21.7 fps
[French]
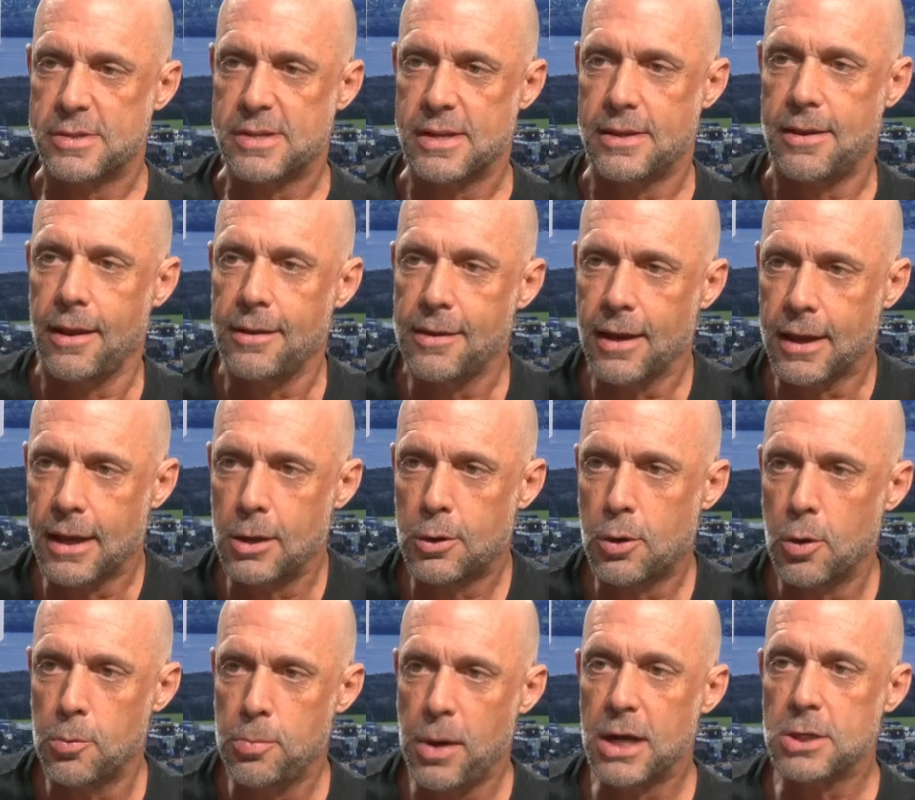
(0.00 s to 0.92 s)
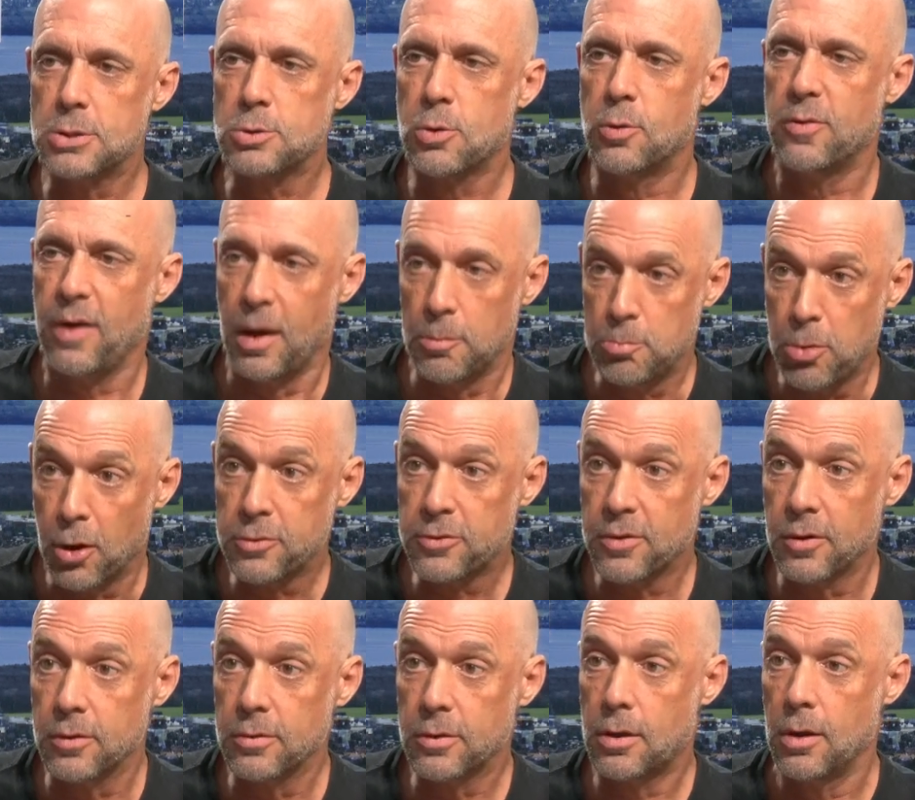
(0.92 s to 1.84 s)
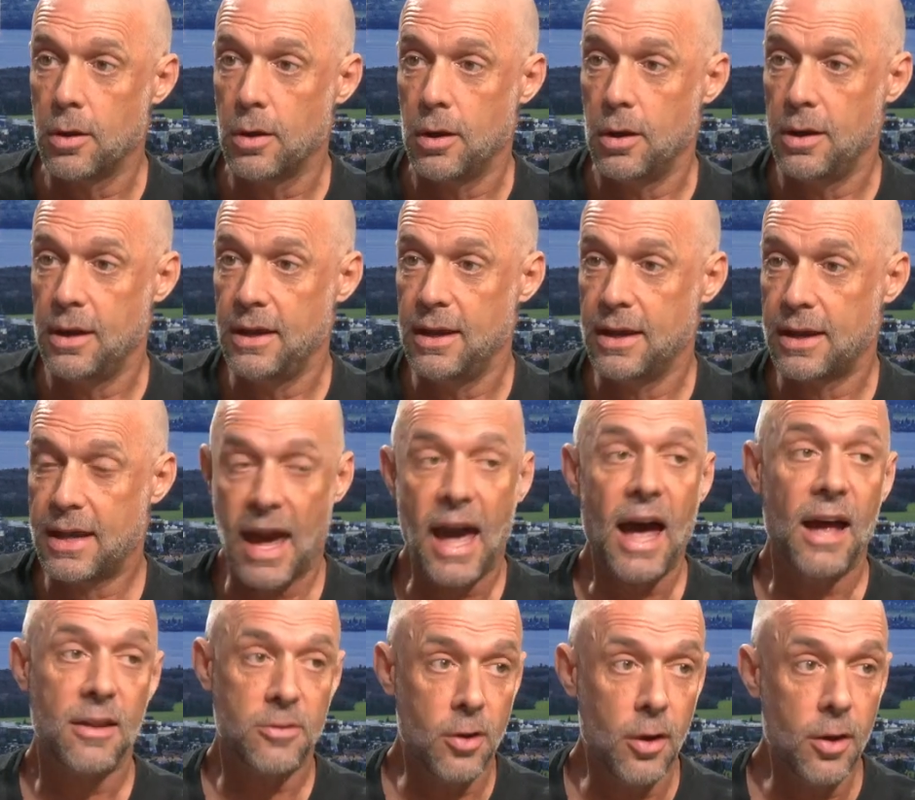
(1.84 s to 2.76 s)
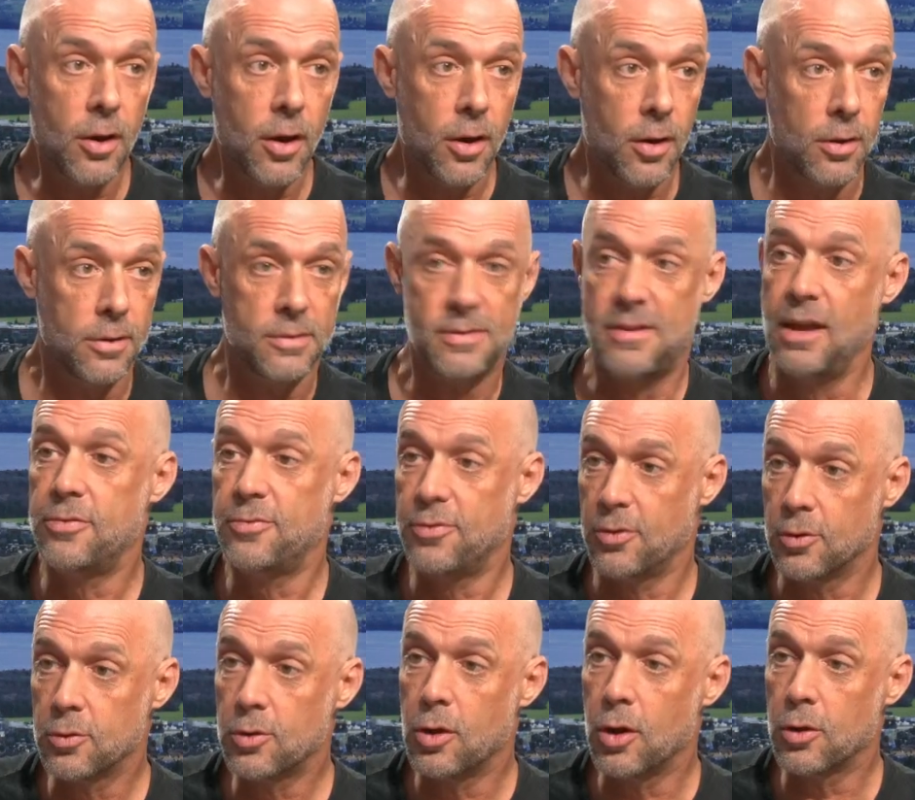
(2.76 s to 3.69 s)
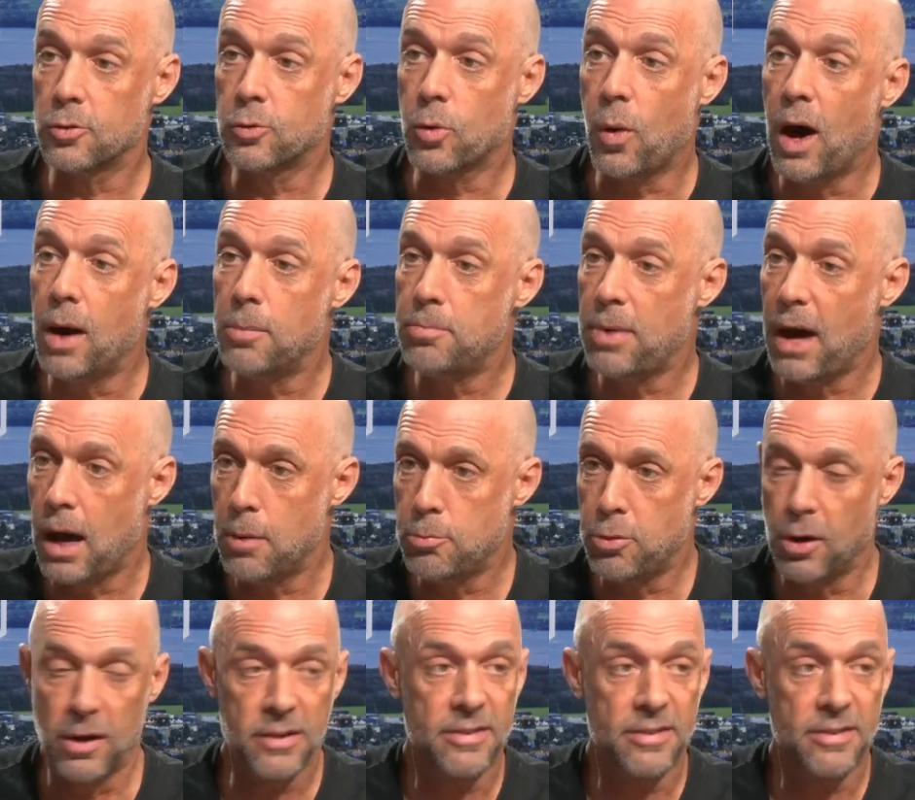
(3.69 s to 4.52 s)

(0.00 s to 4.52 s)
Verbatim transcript: C'est-à-dire, quelque part, je trouve important que les créateurs défendent leurs droits par rapport à